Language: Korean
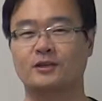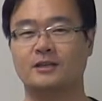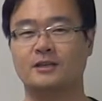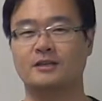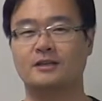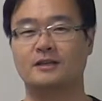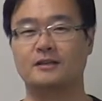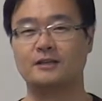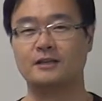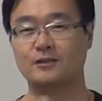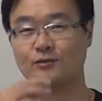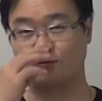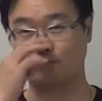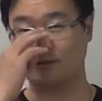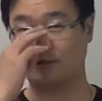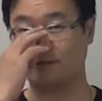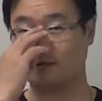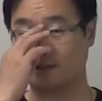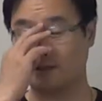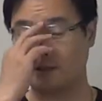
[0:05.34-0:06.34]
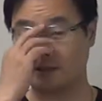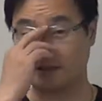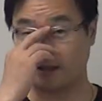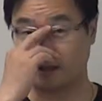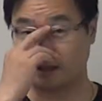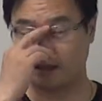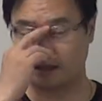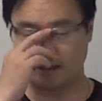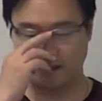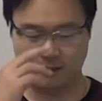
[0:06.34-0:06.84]
2학기
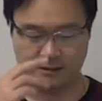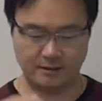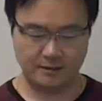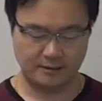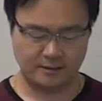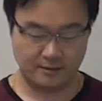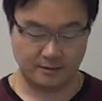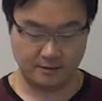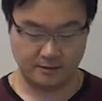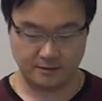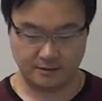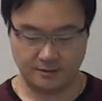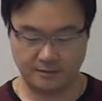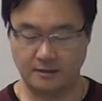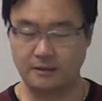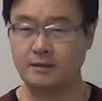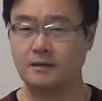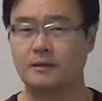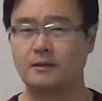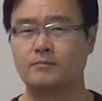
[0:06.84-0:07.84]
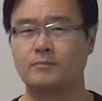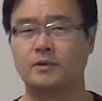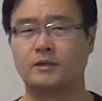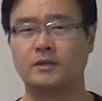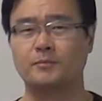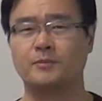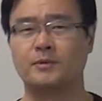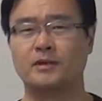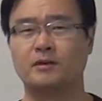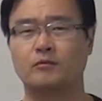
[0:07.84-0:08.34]
중간고사인데 어,
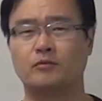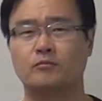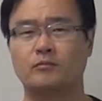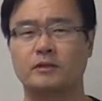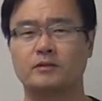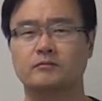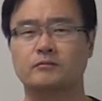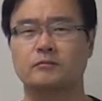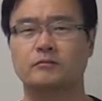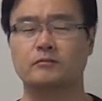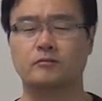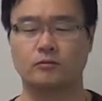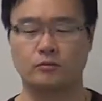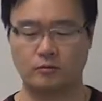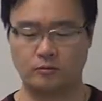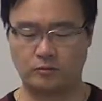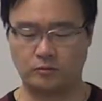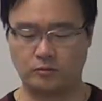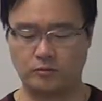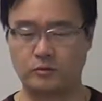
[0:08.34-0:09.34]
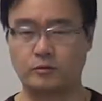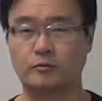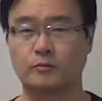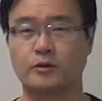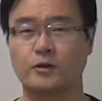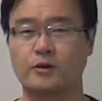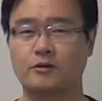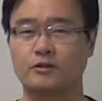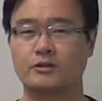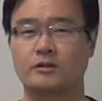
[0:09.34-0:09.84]
밖에 비가 너무 많이 오고 오늘
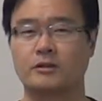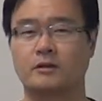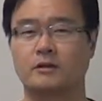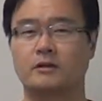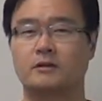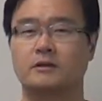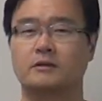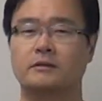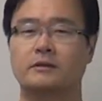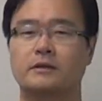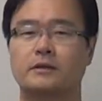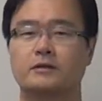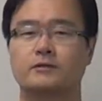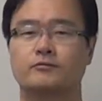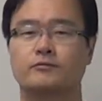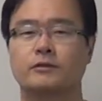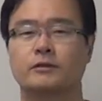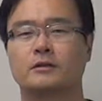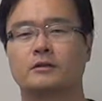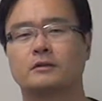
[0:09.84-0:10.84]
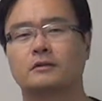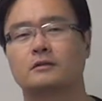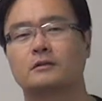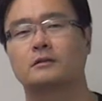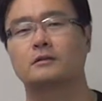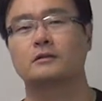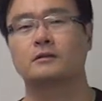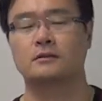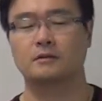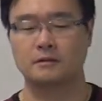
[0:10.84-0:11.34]
또뭐 경시대가 있다고 해가지고요
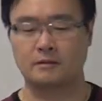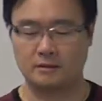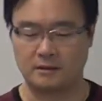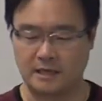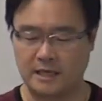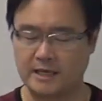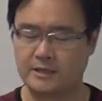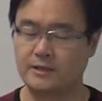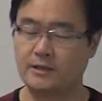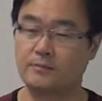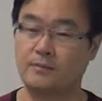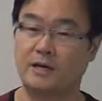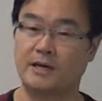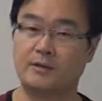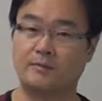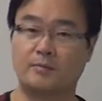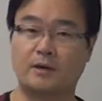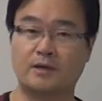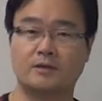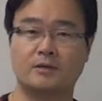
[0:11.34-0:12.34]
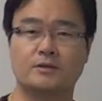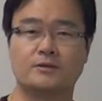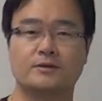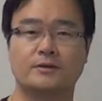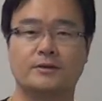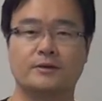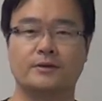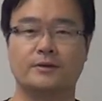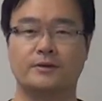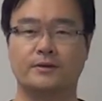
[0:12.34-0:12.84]
어, 아이들이 많이
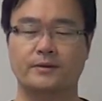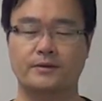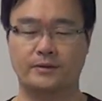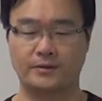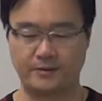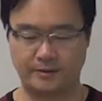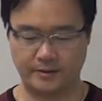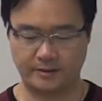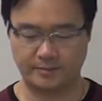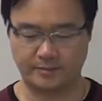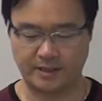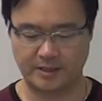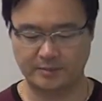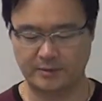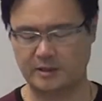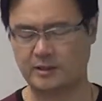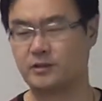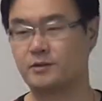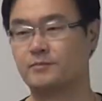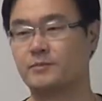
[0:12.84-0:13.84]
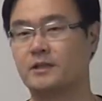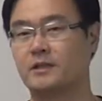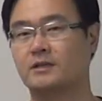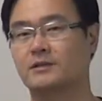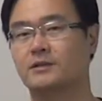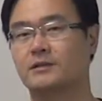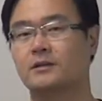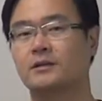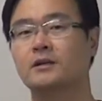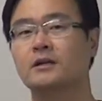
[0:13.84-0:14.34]
빠졌어요. 네, 많이 빠졌습니다.
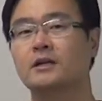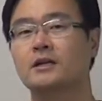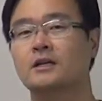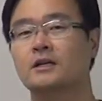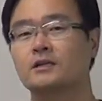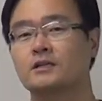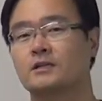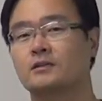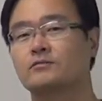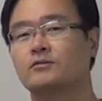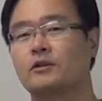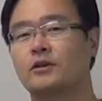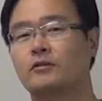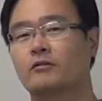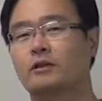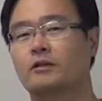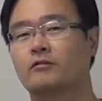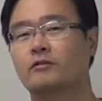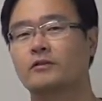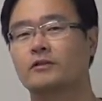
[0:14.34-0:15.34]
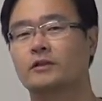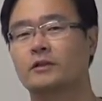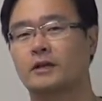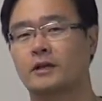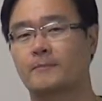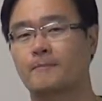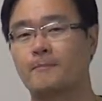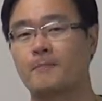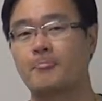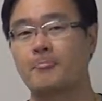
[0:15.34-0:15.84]
그래서 지금 촬영을 하고
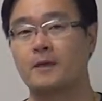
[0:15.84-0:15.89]
있는데